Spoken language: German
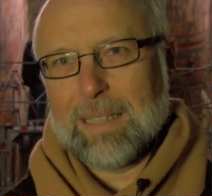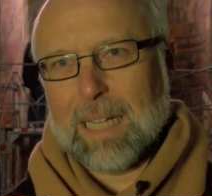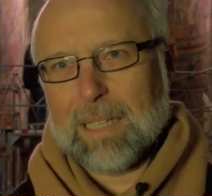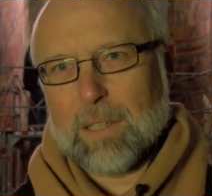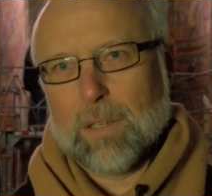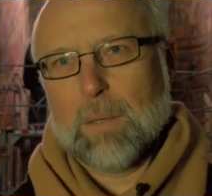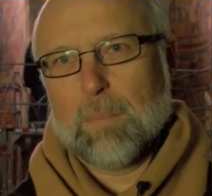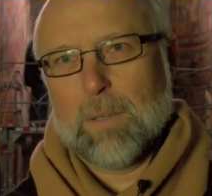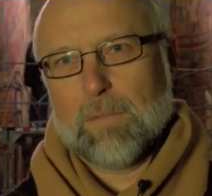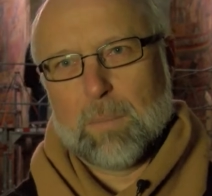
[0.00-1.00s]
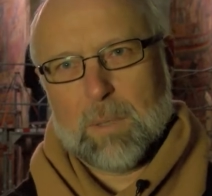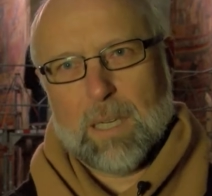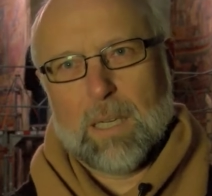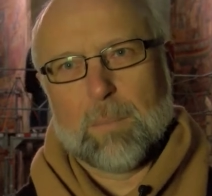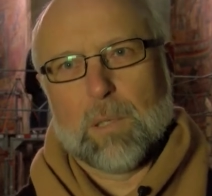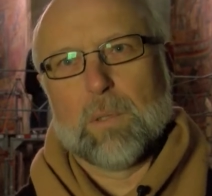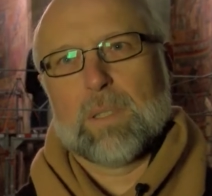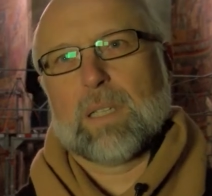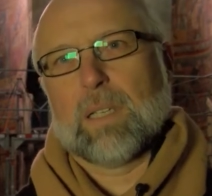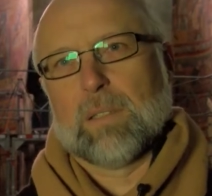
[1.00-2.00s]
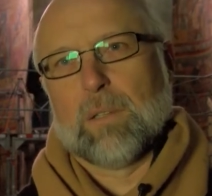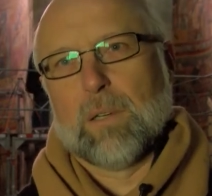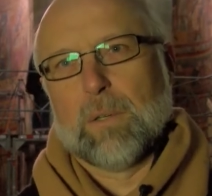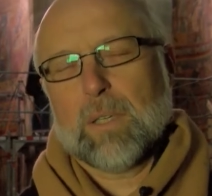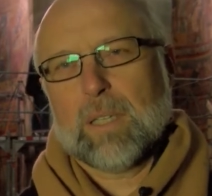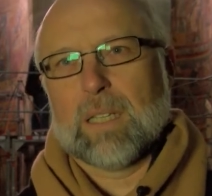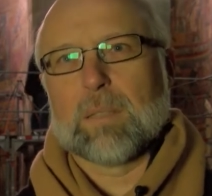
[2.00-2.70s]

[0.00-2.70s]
den Körper des Karl Grossen kann erleuchten kann,